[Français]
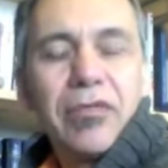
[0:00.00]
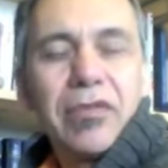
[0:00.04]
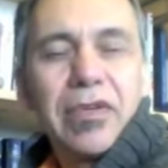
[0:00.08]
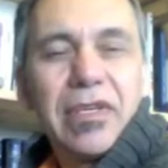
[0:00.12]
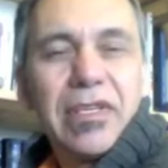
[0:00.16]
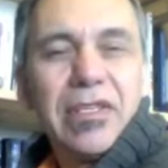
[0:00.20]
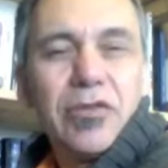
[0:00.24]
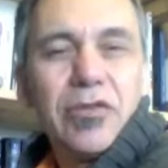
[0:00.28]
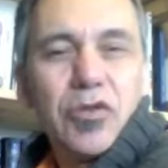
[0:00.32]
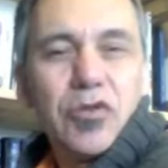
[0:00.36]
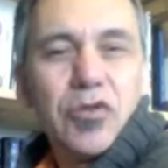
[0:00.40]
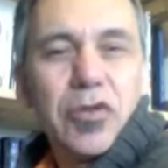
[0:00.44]

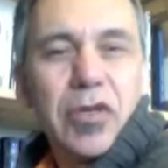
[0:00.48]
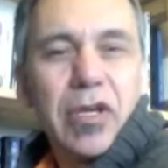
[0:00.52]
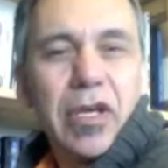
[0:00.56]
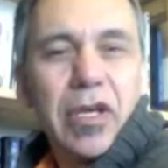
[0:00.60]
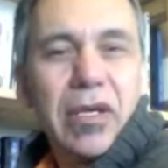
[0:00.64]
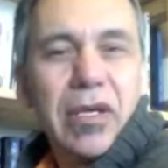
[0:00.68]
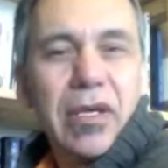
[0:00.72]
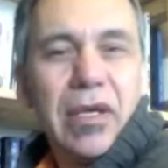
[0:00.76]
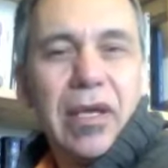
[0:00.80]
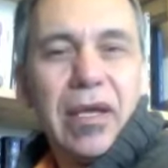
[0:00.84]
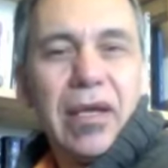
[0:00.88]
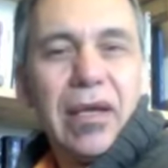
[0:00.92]
qui se
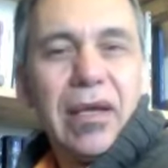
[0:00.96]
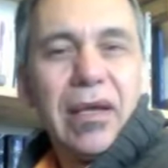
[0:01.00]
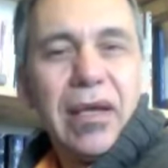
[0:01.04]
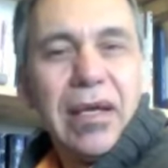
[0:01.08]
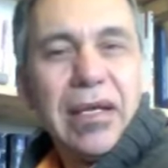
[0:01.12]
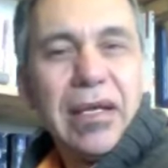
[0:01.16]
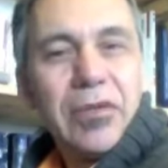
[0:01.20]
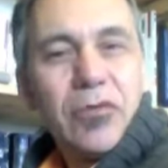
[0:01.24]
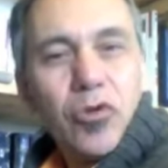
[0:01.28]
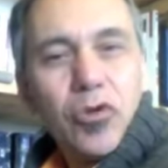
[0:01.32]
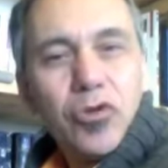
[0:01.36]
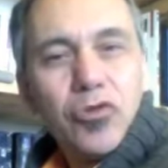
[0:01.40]
serait
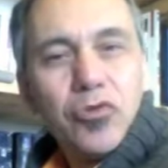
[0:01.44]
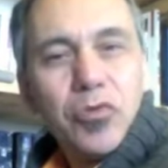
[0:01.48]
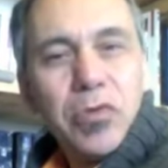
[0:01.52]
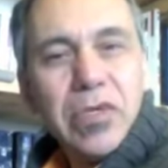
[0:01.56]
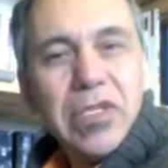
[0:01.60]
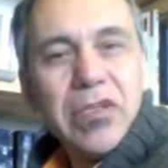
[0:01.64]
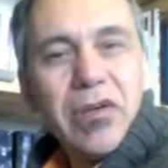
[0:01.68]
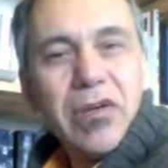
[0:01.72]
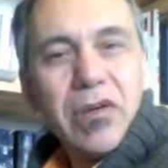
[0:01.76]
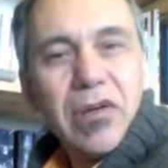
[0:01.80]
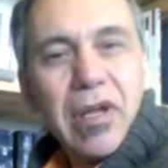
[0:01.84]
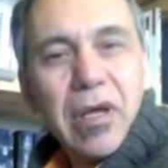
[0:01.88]

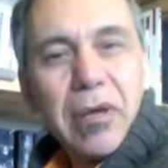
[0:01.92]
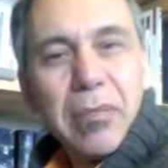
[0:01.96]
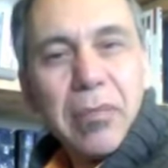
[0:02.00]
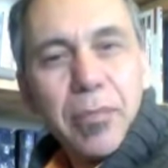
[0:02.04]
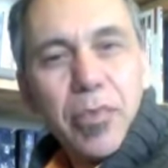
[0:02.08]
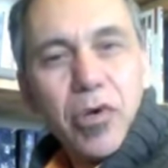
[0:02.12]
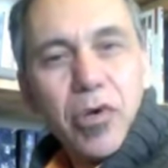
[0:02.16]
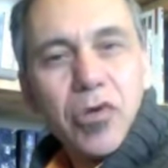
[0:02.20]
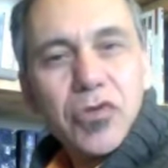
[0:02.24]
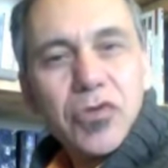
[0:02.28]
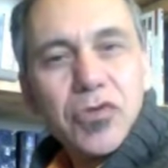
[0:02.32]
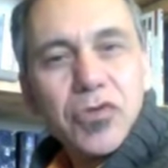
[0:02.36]
introduit dans la
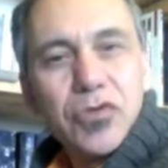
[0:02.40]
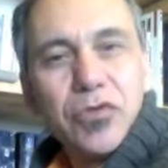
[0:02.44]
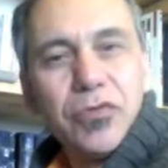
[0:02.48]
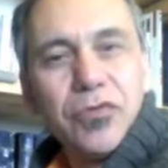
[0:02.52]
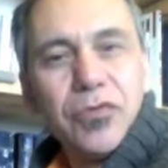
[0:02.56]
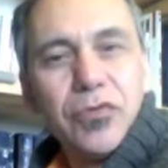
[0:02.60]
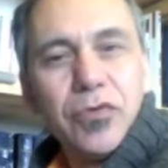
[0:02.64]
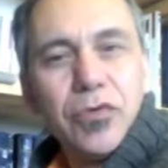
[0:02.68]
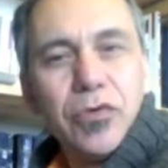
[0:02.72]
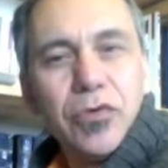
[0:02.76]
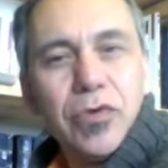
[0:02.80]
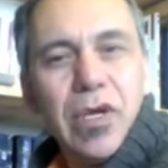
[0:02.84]
panse du
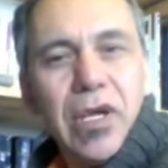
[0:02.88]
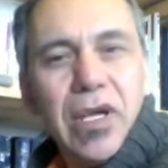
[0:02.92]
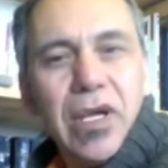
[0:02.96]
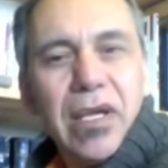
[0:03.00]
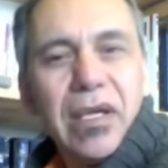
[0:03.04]
veau